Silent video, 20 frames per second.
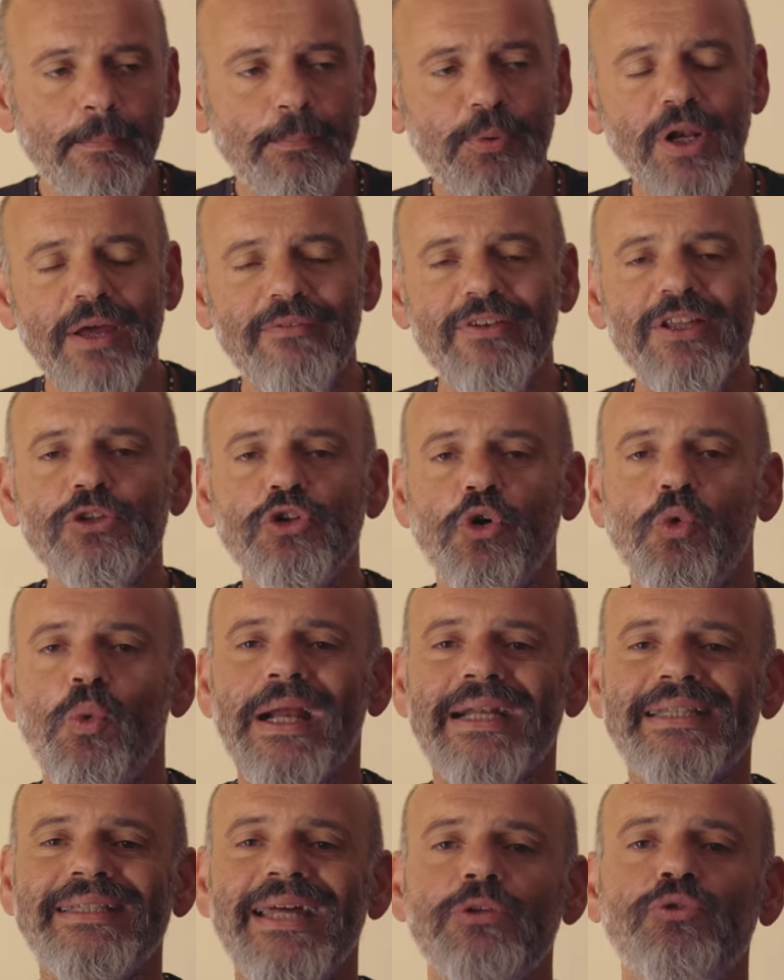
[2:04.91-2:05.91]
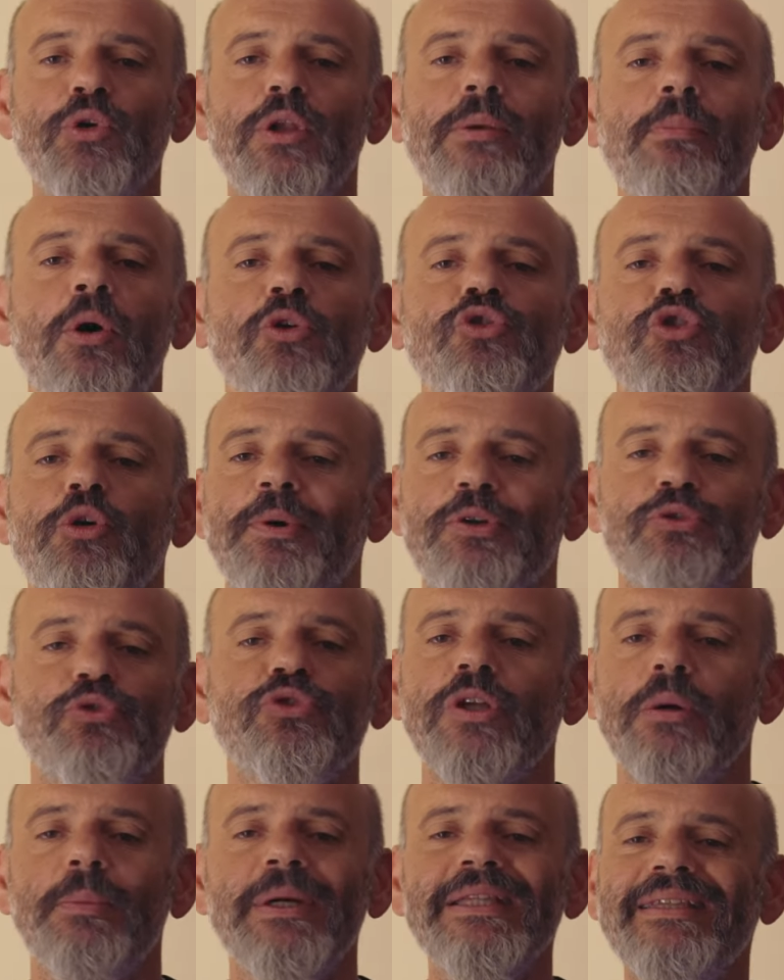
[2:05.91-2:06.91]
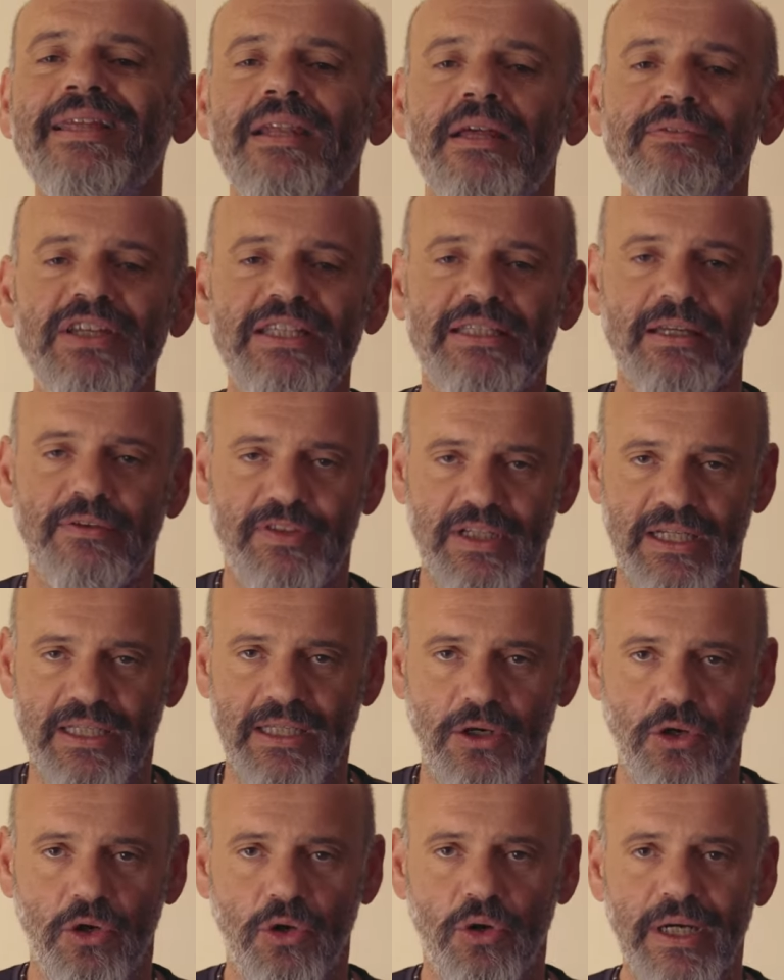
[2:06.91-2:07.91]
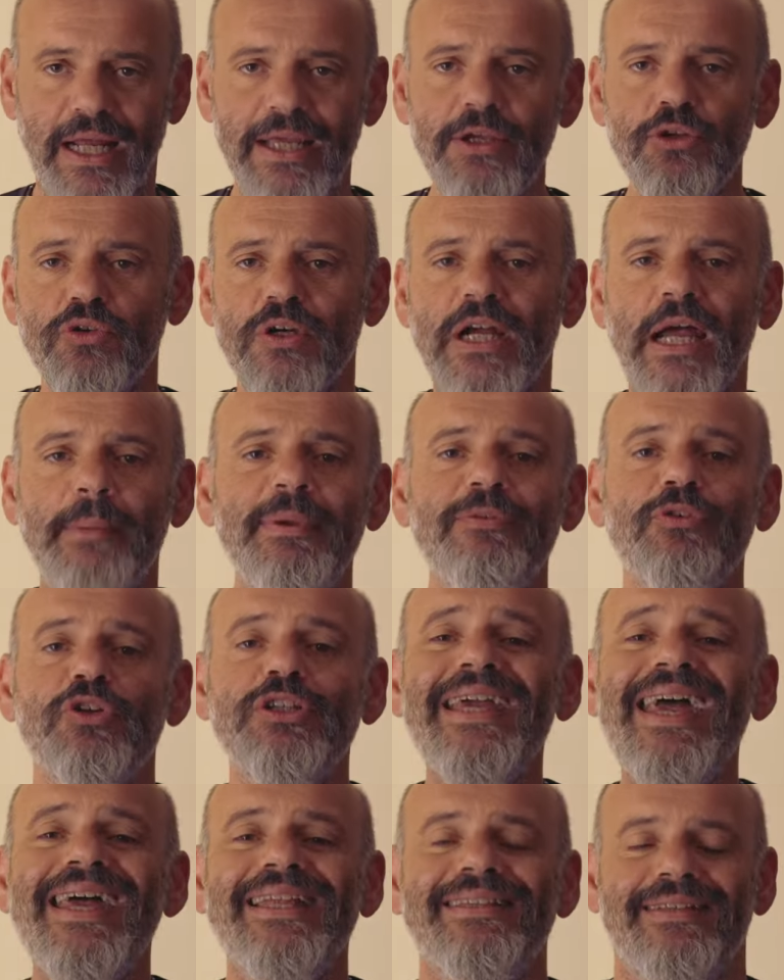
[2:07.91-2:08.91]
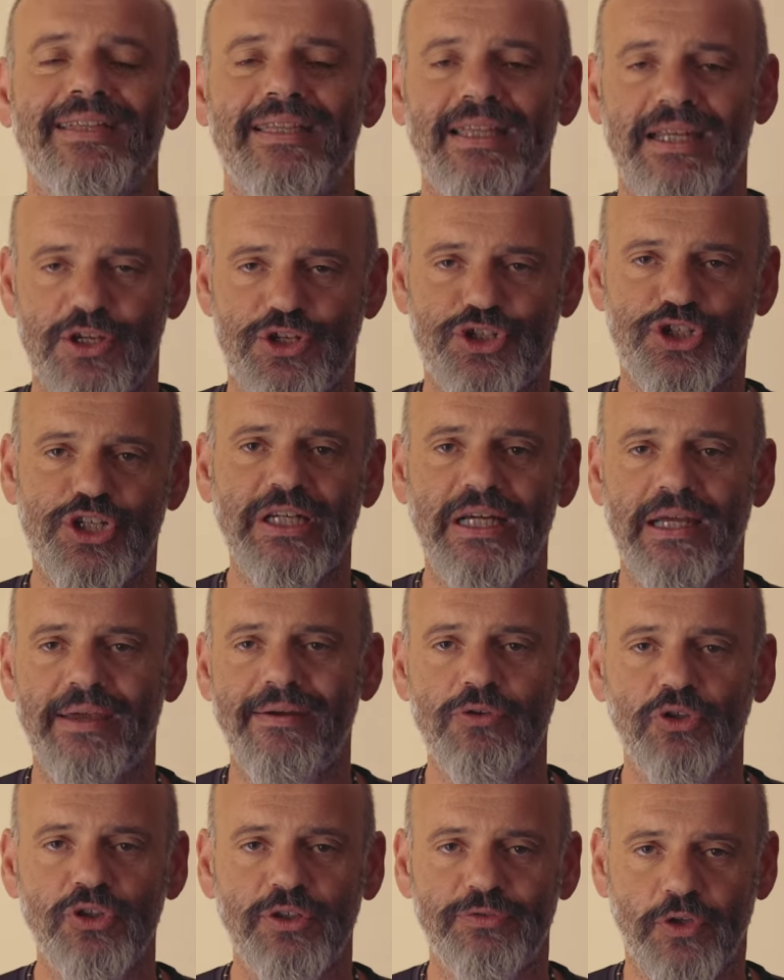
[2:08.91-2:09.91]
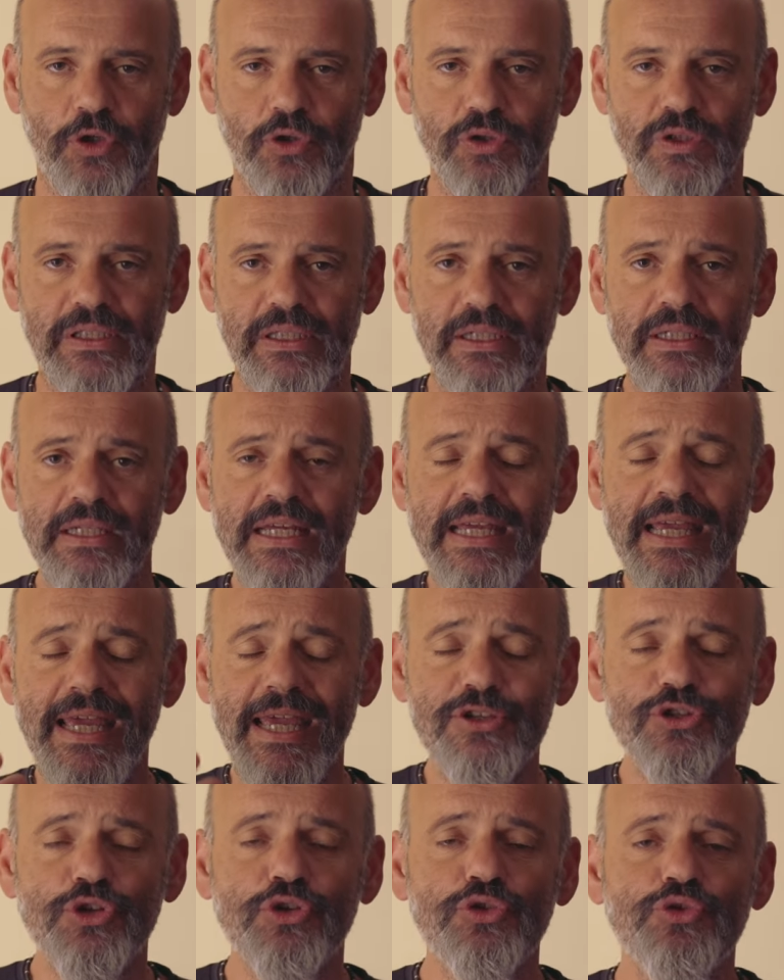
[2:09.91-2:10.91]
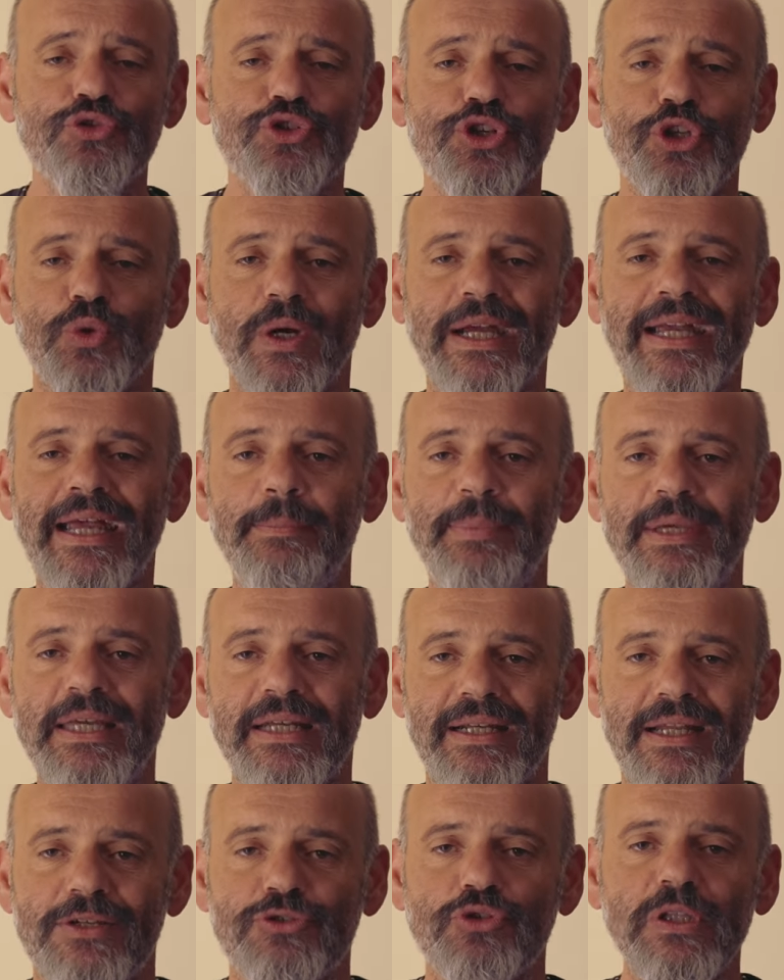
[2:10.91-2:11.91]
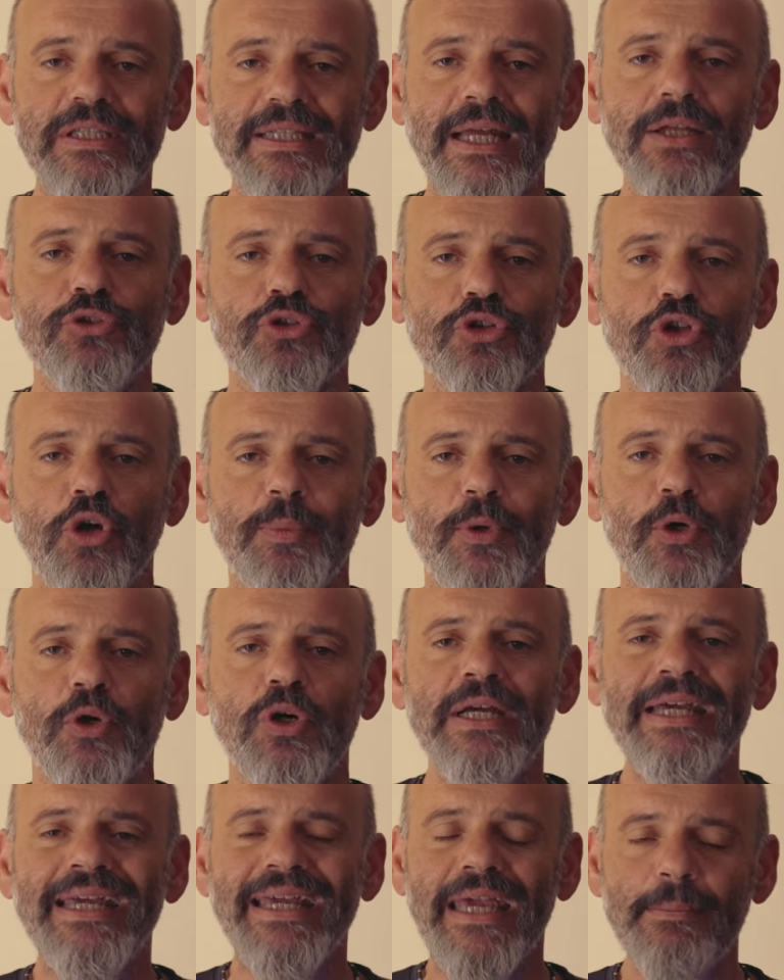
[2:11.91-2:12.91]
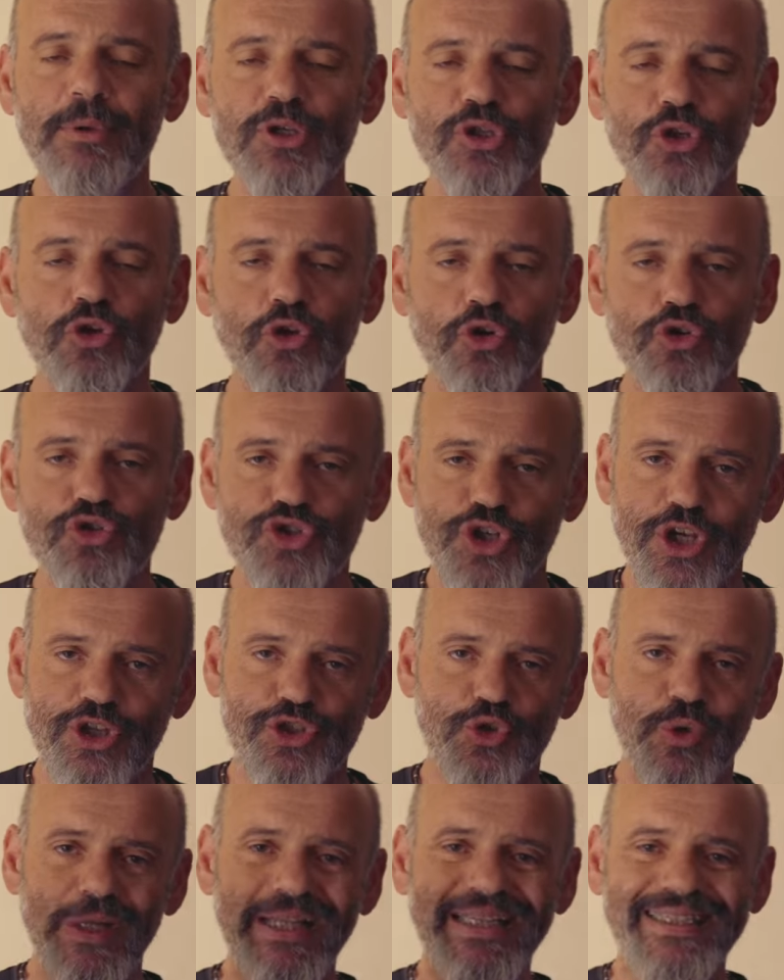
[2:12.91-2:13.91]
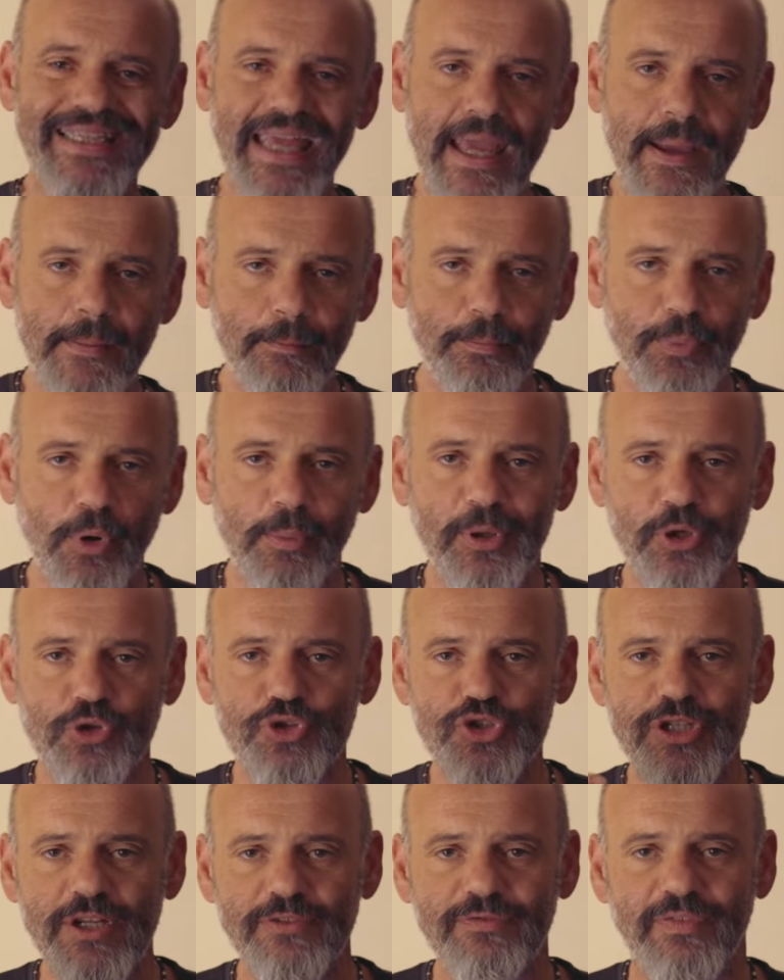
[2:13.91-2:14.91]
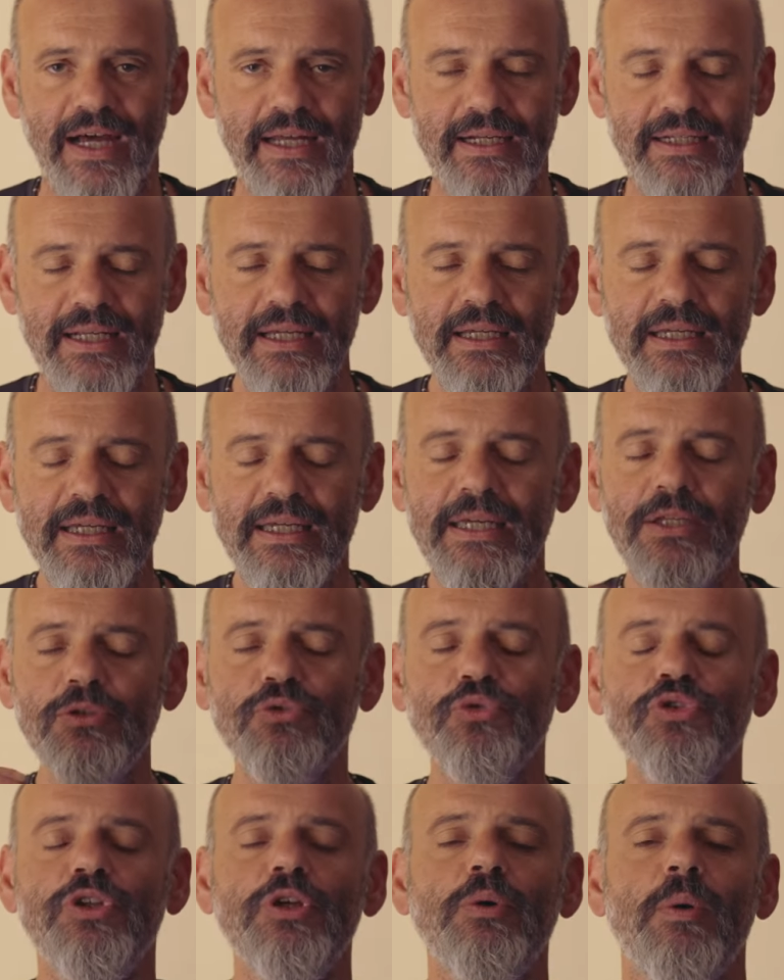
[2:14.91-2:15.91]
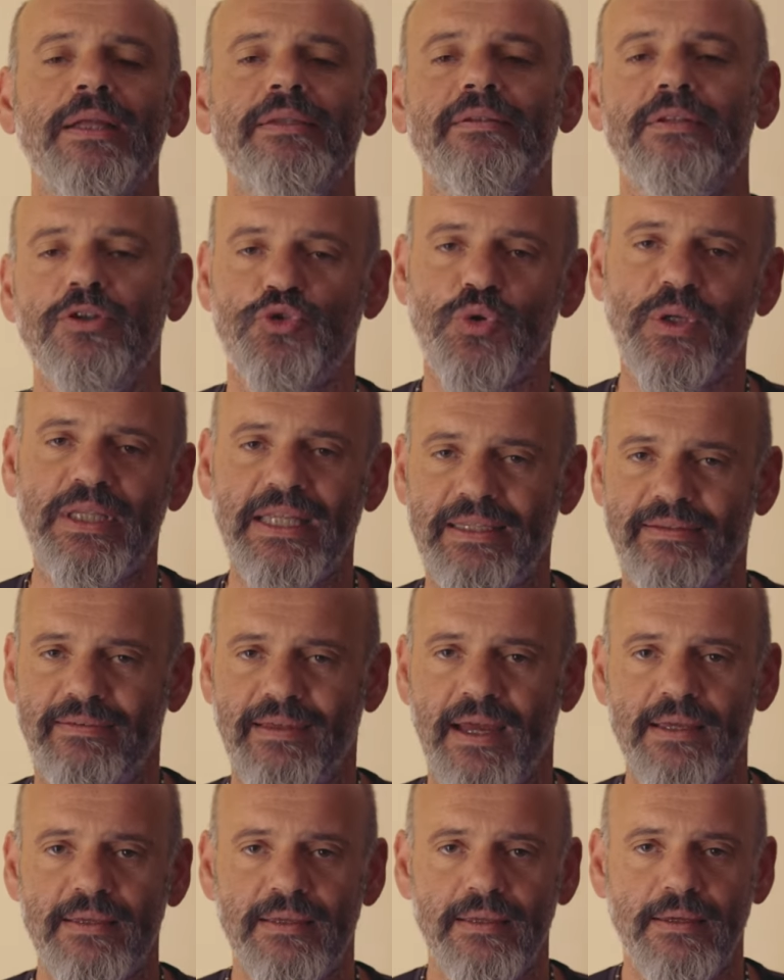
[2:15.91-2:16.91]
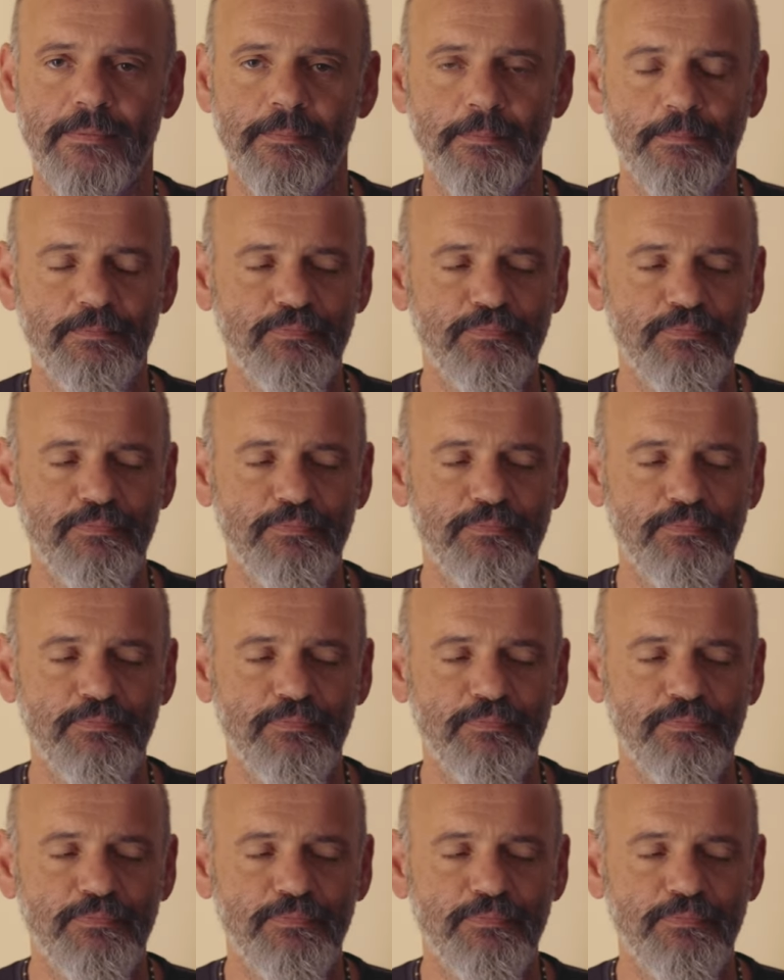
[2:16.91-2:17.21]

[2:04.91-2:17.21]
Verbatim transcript: pur avendo guardato il mondo per tutta quanta la vita fino ad allora, io non capivo niente della scena che avevo di fronte e sono riuscito a capirla soltanto dopo che mi sono concesso il tempo per osservarla in tutti quanti i suoi dettagli.